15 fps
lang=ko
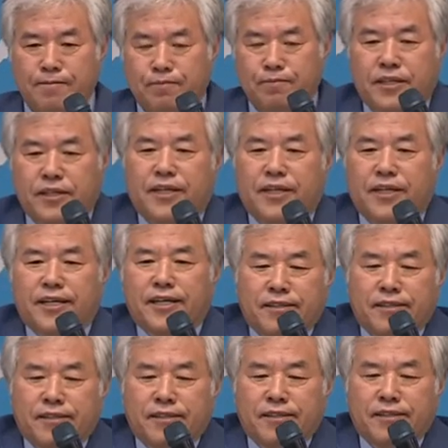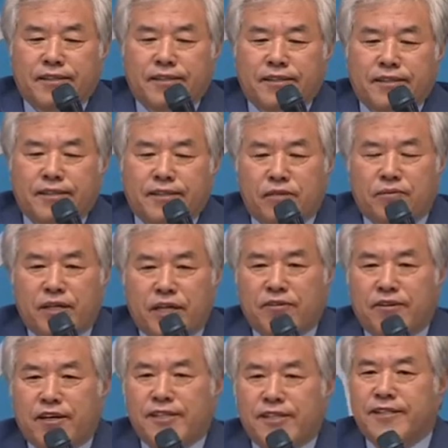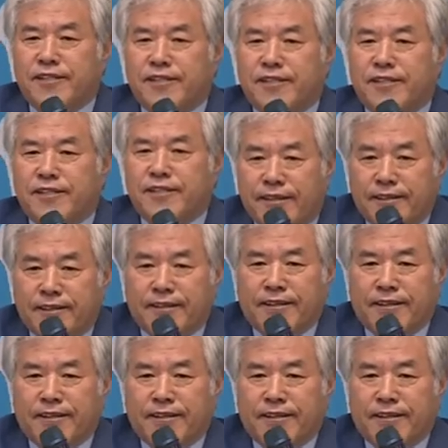평택에 지금 다른 교회 설명하러 가셨는데